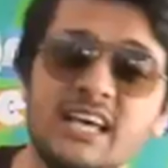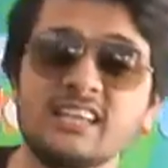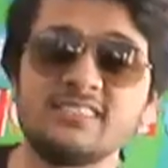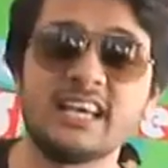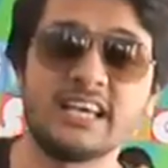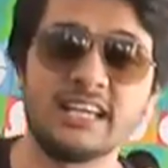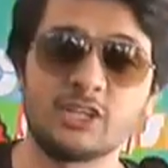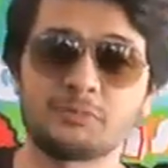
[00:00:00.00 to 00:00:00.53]
इस
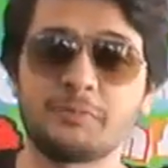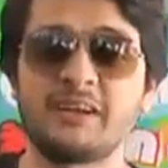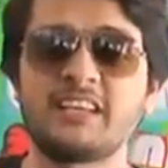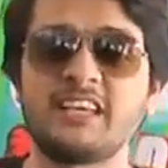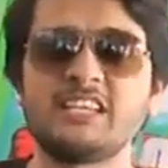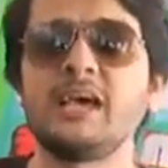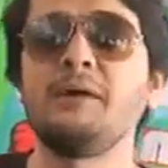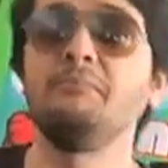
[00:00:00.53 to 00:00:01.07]
की रिस्पेक्ट
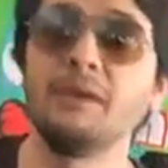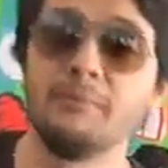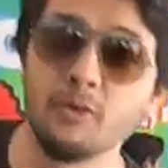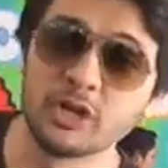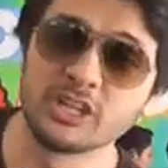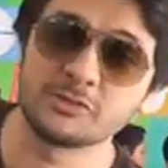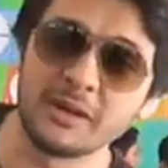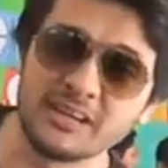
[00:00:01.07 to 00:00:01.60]
कीजिए अम्मी अबू की
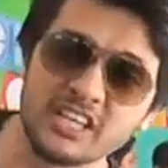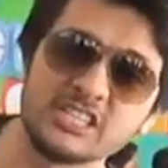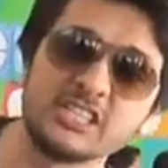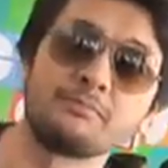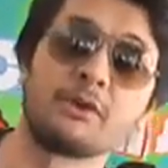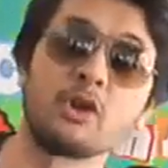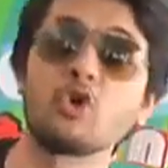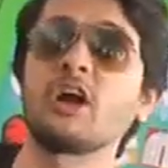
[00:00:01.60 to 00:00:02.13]
रिस्पेक्ट कीजिए
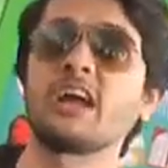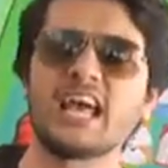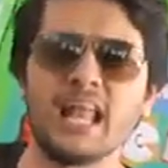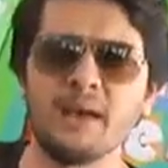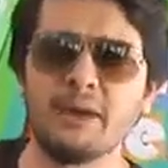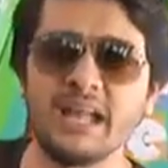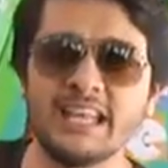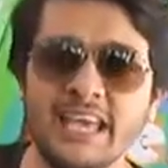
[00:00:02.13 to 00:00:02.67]
बड़ों का कहना
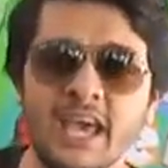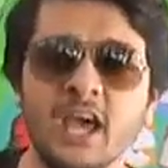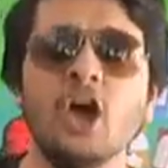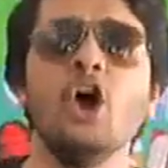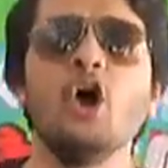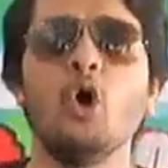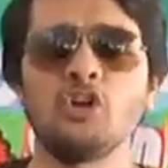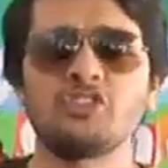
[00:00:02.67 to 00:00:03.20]
मानिए
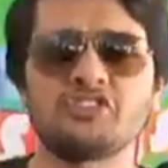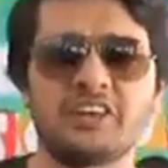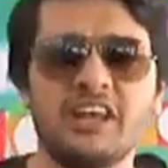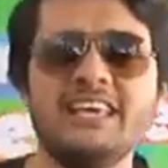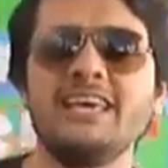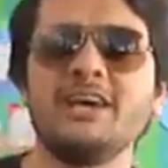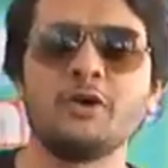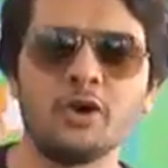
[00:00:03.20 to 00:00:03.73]
खुश
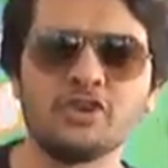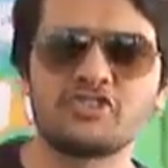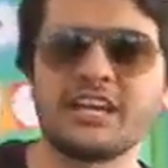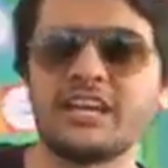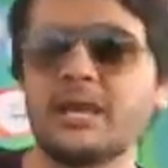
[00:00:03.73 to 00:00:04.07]
रहिए खुश रहिए